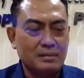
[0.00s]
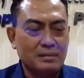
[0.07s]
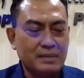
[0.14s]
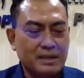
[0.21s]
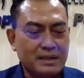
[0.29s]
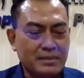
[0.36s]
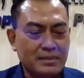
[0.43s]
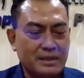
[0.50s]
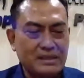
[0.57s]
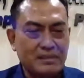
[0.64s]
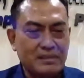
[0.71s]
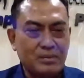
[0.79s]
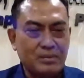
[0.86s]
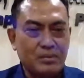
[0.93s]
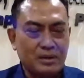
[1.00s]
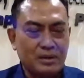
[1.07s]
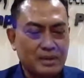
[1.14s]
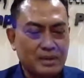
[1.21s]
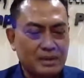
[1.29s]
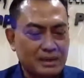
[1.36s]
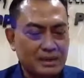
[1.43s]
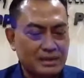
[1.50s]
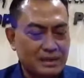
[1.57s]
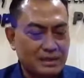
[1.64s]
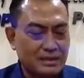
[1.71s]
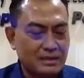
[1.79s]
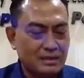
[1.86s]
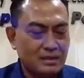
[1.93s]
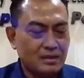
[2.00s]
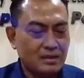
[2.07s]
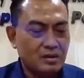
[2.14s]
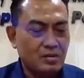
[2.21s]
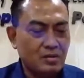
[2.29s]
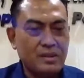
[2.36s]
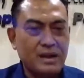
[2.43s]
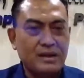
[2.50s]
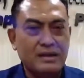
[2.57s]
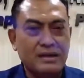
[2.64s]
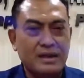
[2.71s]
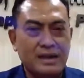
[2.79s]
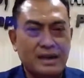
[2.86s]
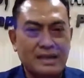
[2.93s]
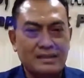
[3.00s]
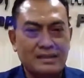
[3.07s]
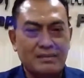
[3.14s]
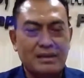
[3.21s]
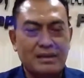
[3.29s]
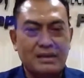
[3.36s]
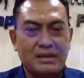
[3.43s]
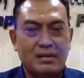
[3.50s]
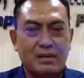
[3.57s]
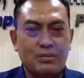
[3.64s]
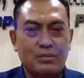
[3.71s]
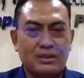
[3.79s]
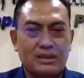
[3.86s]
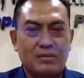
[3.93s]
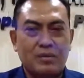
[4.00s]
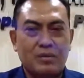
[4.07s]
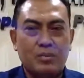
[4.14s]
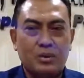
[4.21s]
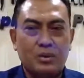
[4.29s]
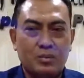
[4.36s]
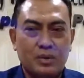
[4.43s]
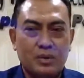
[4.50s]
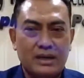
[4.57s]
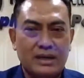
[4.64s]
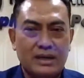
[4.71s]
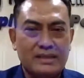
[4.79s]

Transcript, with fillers: mereka mengajak berhubungan badan dengan korban dengan ancaman kalau kamu tidak mau berhubungan dengan